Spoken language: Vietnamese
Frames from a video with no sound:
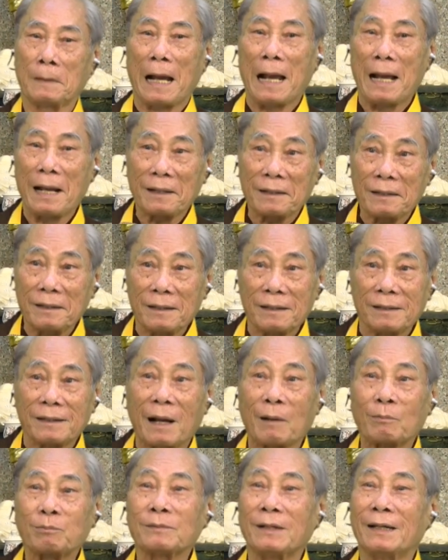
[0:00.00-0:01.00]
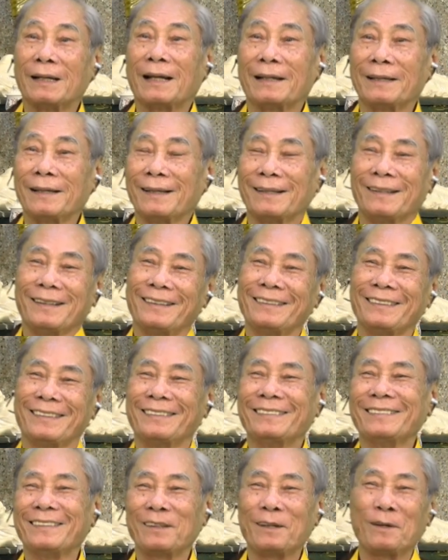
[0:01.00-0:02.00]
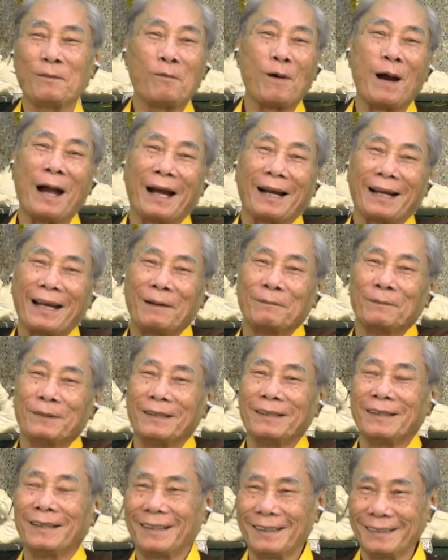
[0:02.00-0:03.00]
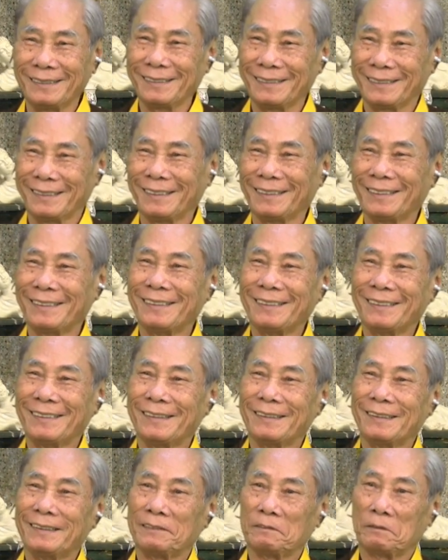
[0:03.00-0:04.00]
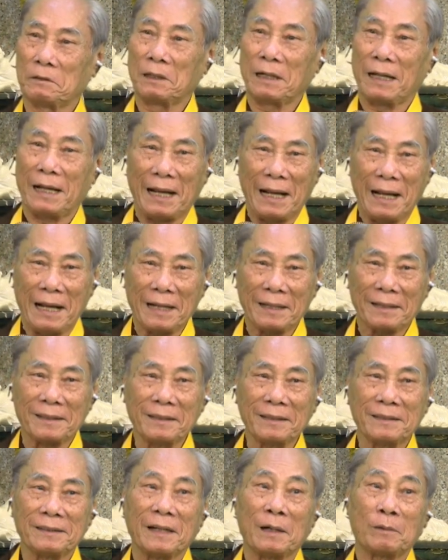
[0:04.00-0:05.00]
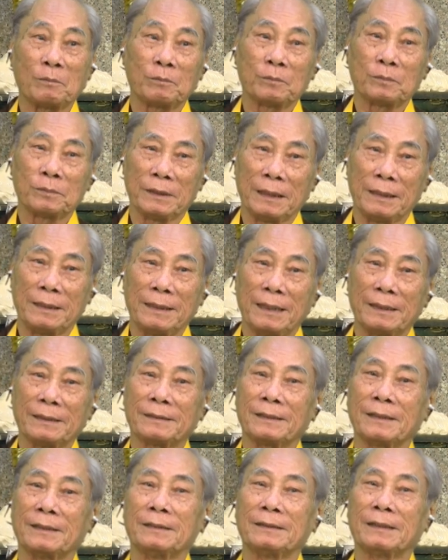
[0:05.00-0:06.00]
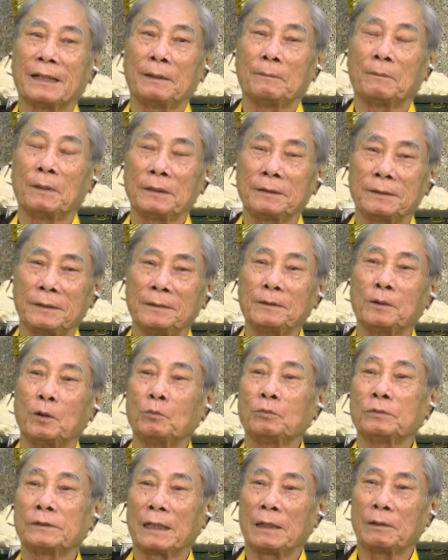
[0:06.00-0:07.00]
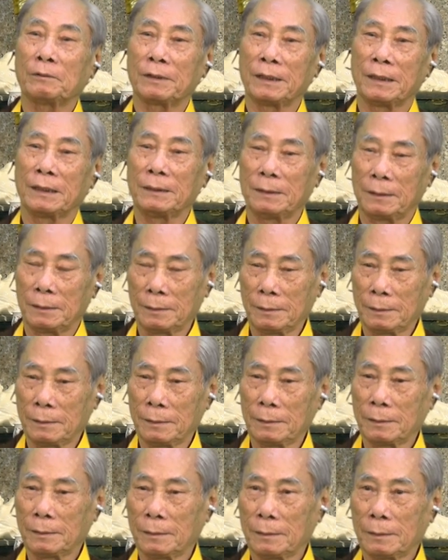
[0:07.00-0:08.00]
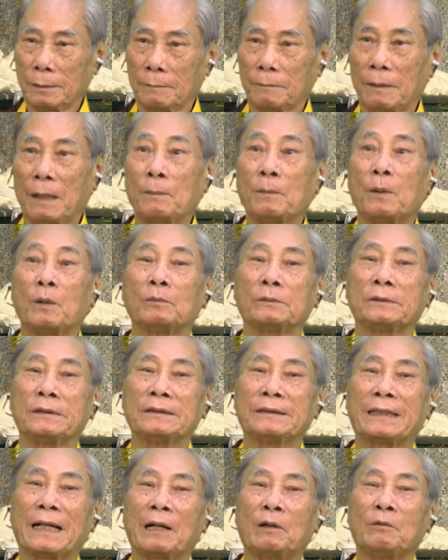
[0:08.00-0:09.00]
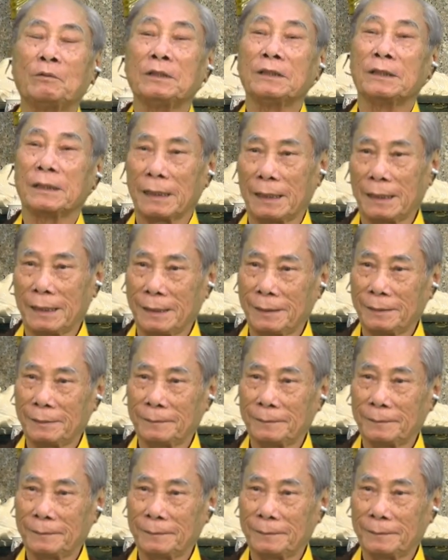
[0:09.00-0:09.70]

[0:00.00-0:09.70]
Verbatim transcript: Ác đức độc đó là gì? Nó đi qua cái hầm lửa lớn. Và ác đức độc thì danh từ này mới sử dụng sau khi pháp môn thứ 6 đưa ra.